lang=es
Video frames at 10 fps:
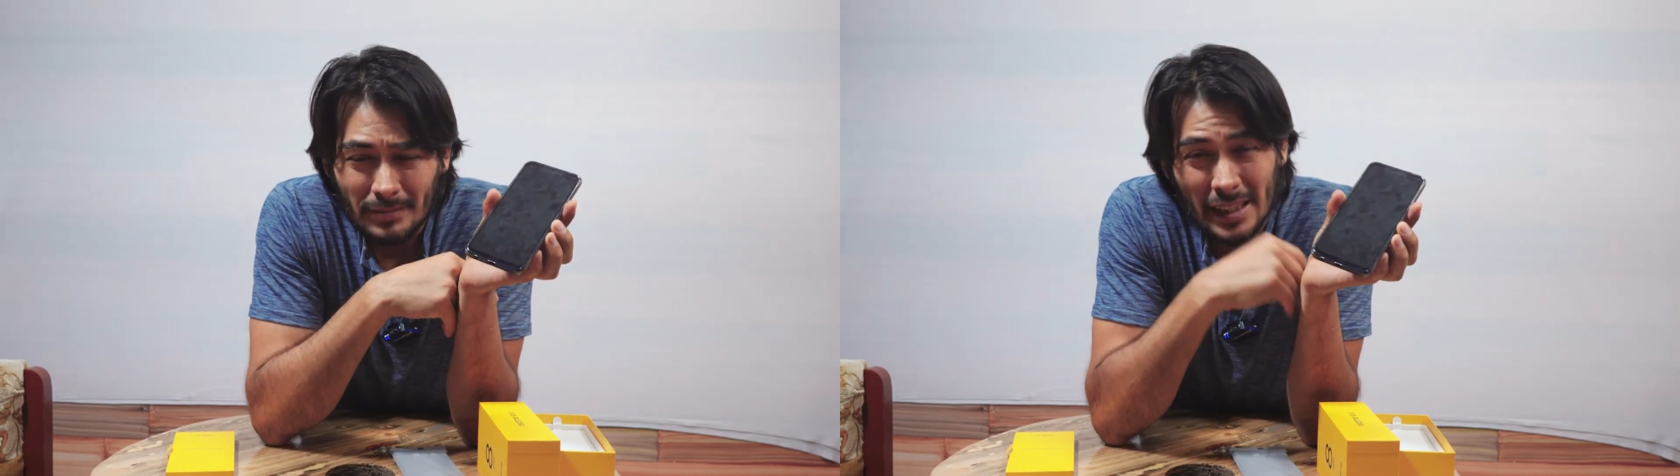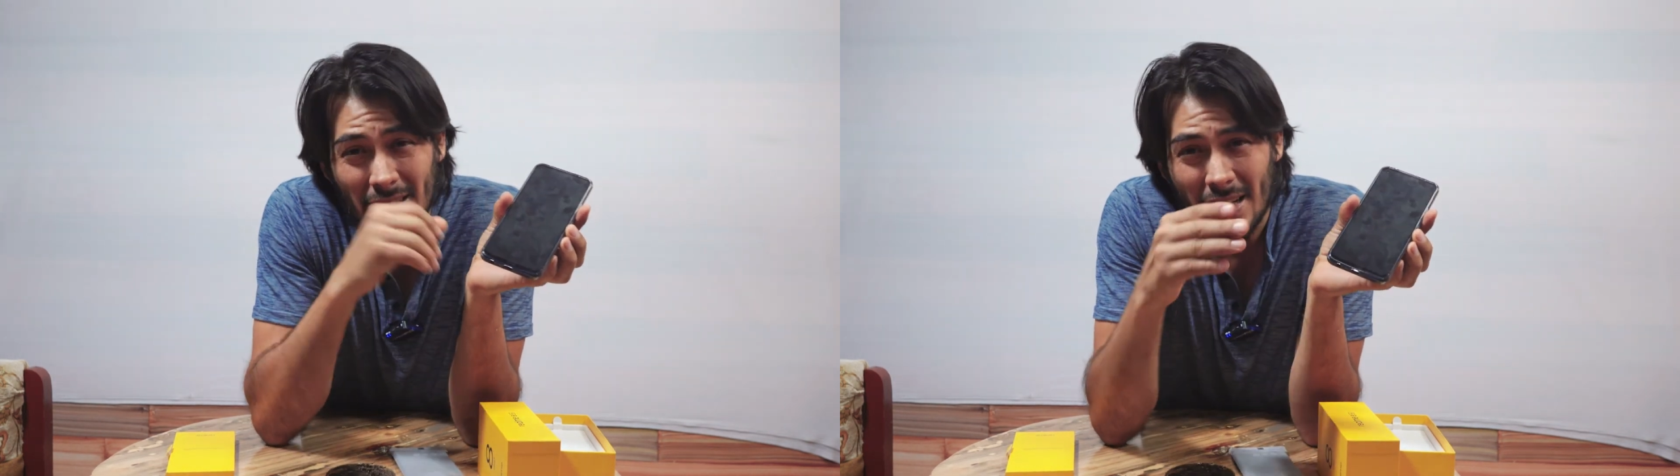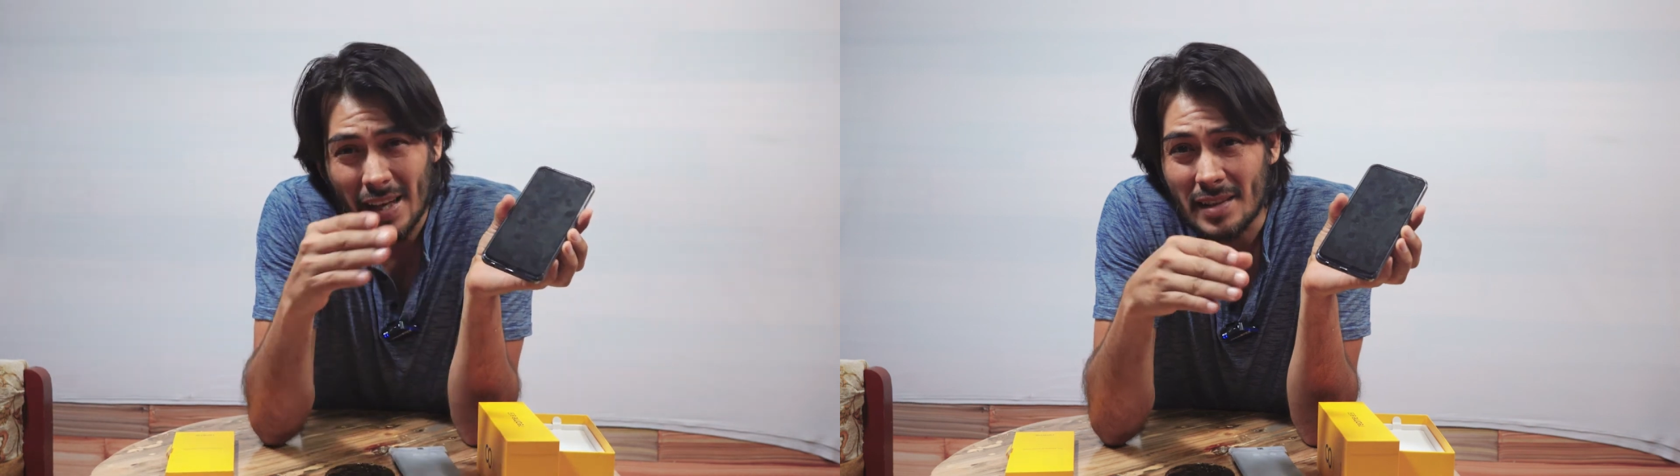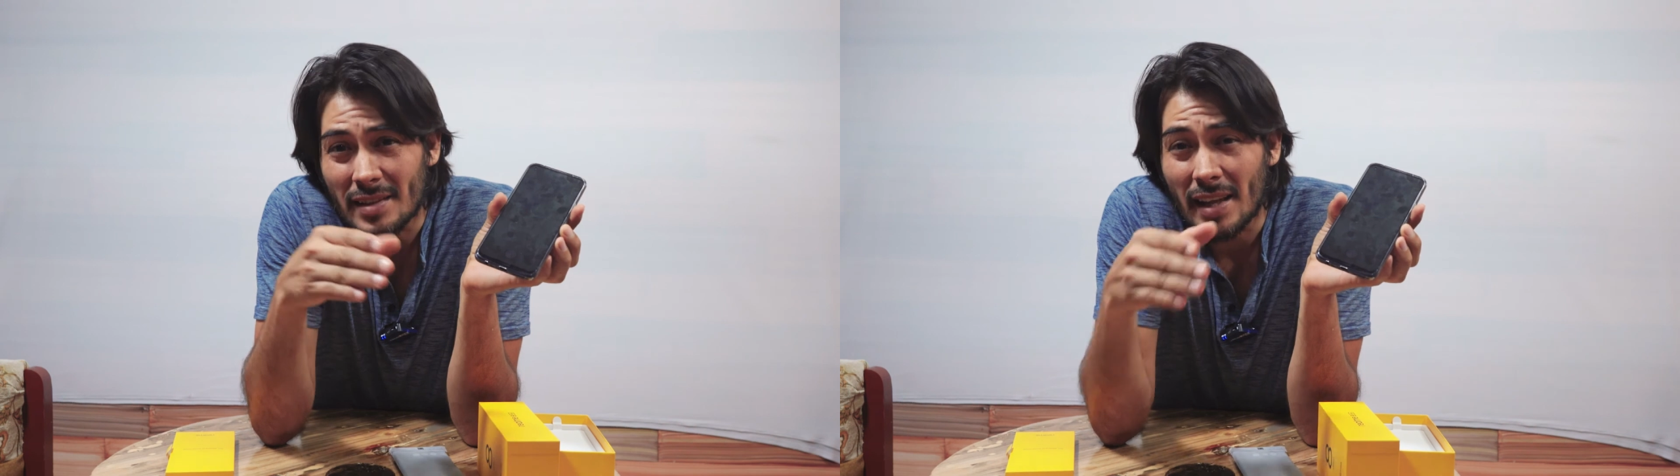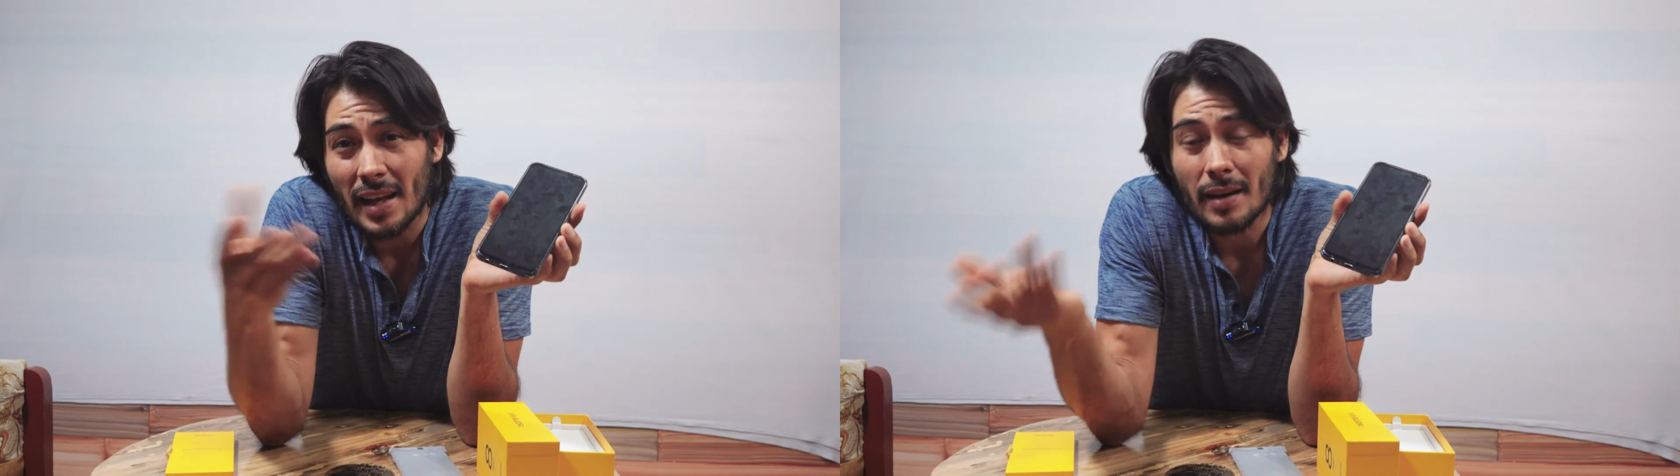¿Tendré que
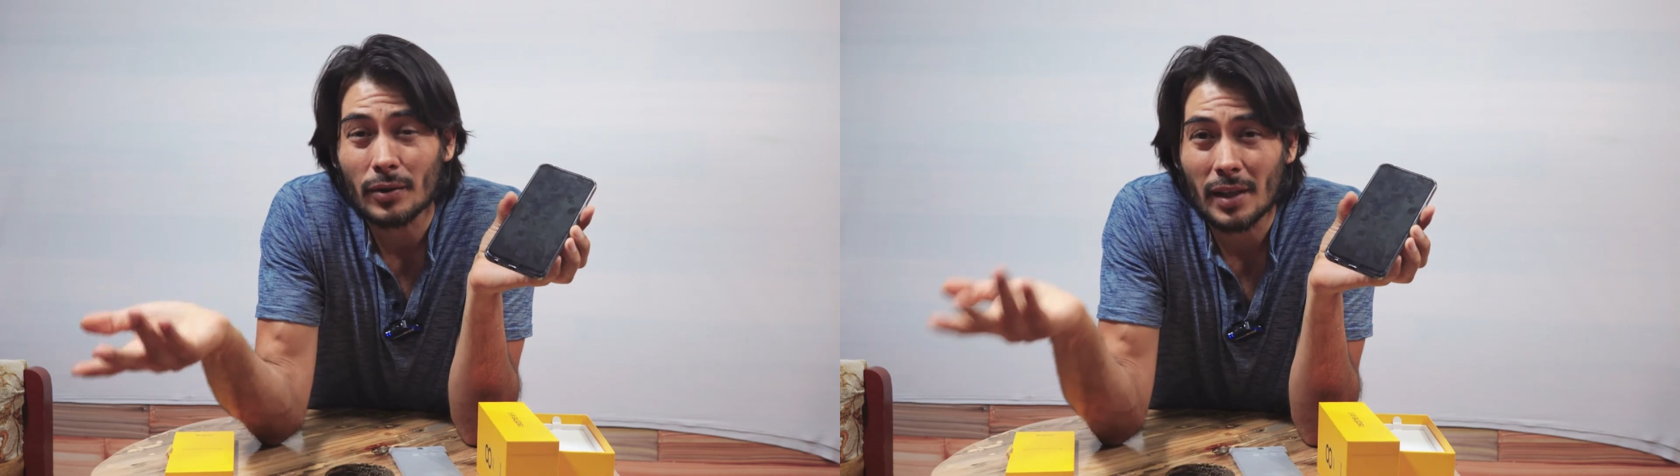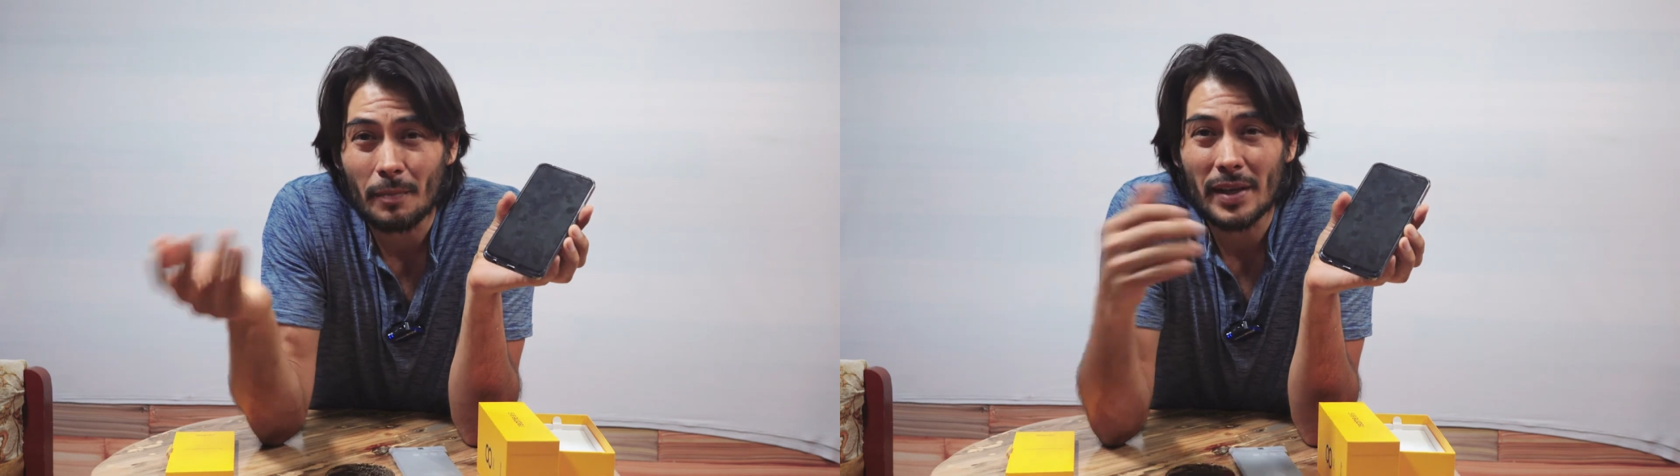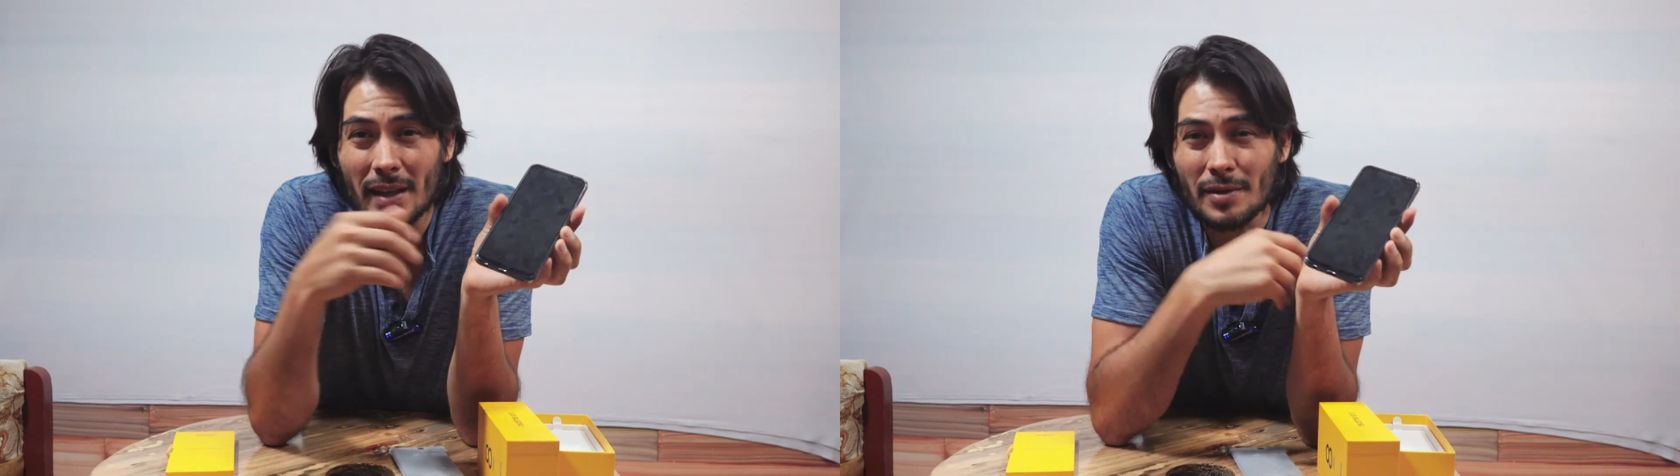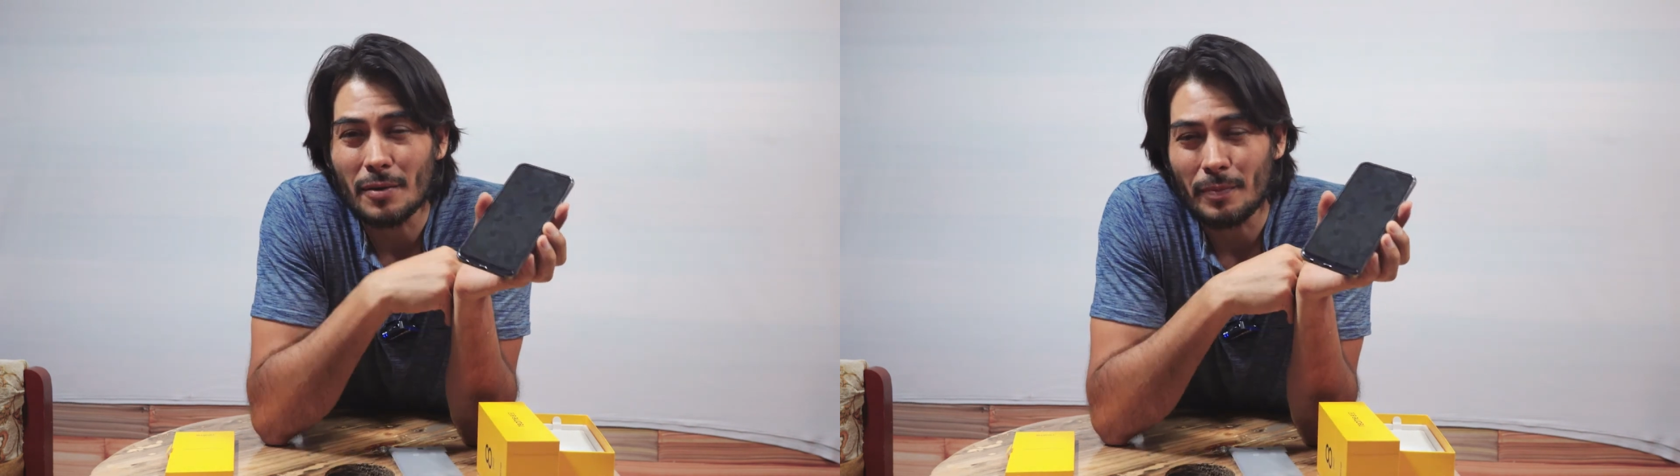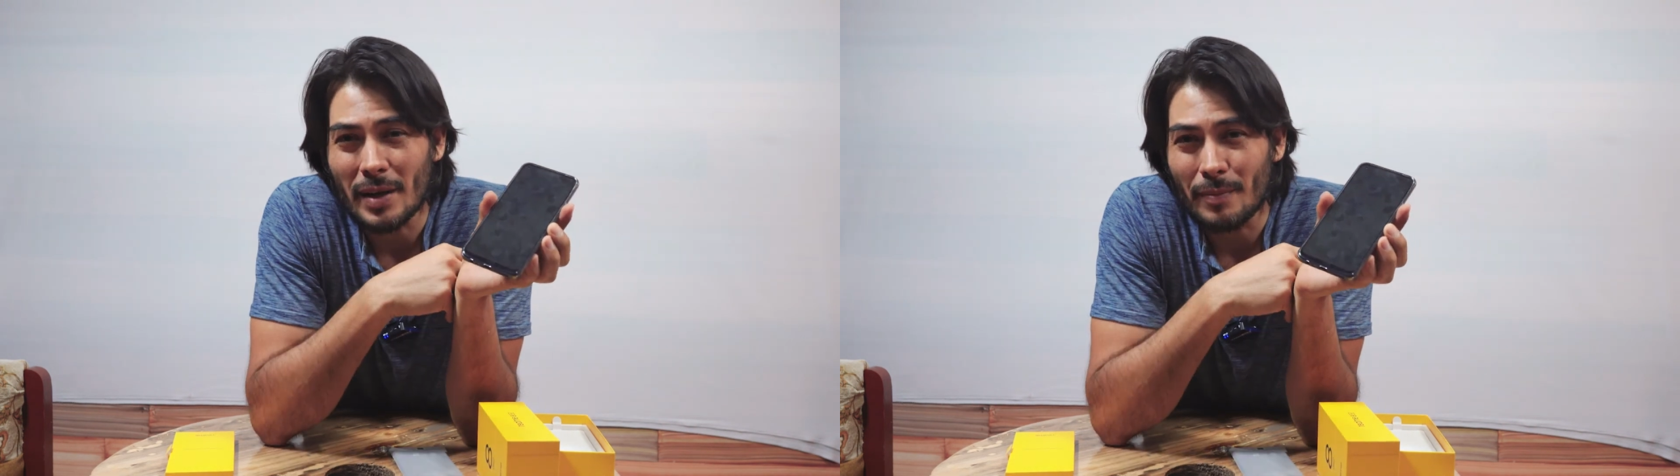instalar otra
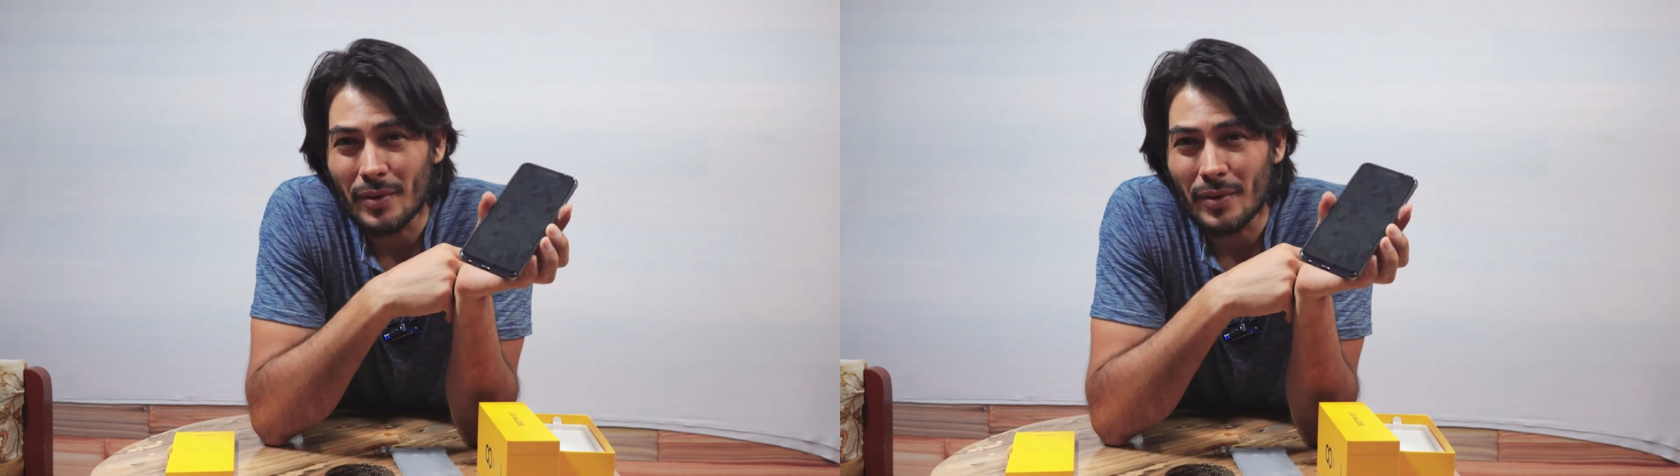aplicación para